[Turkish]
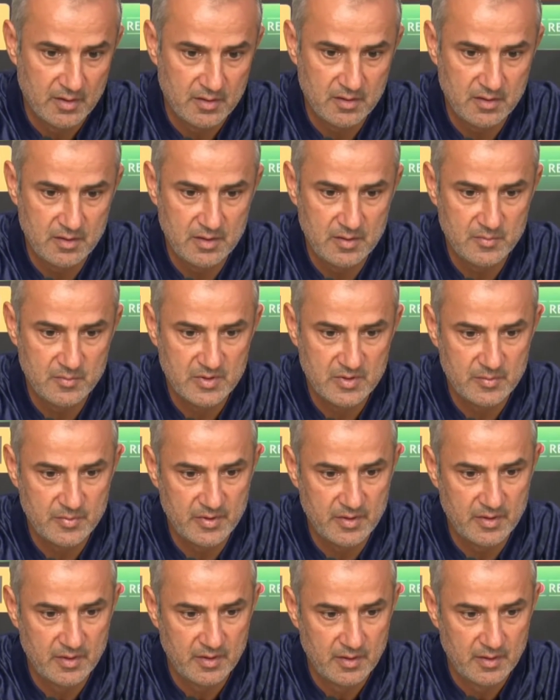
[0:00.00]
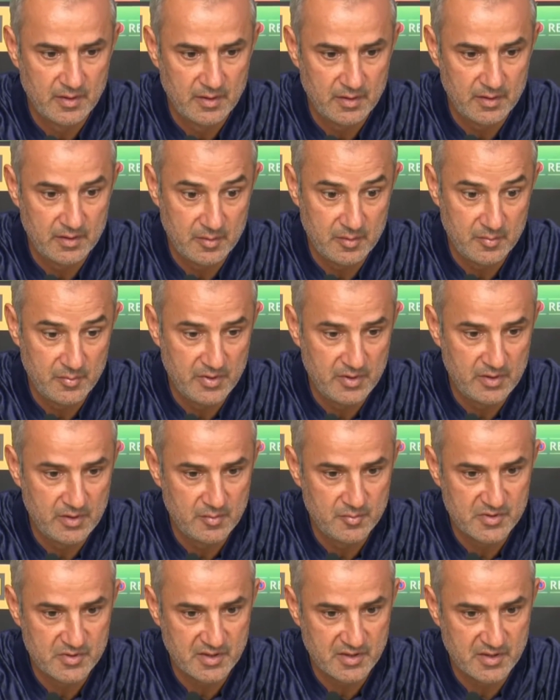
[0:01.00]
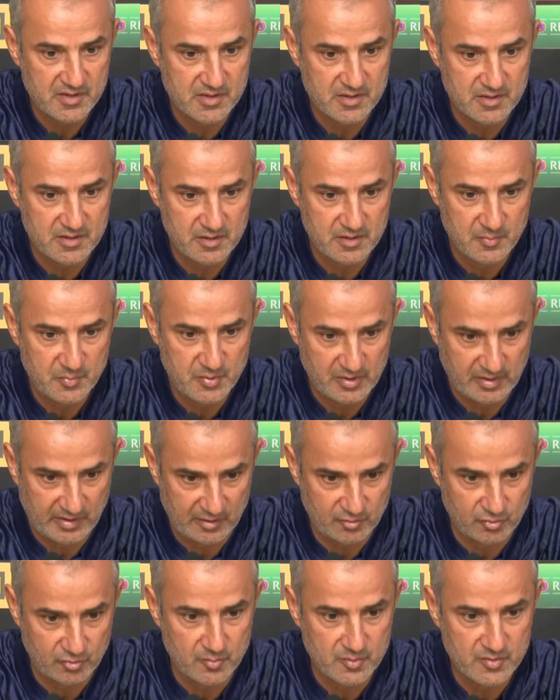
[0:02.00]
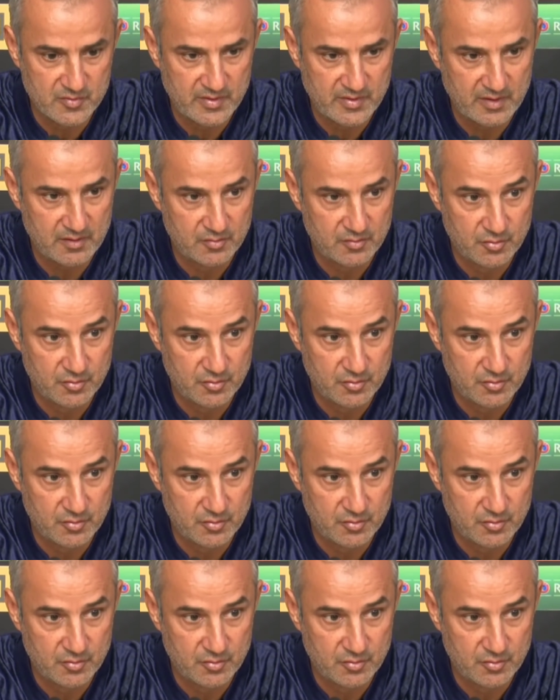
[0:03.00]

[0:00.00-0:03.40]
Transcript: dediğim gibi 27-28 kişilik bir kadromuz var.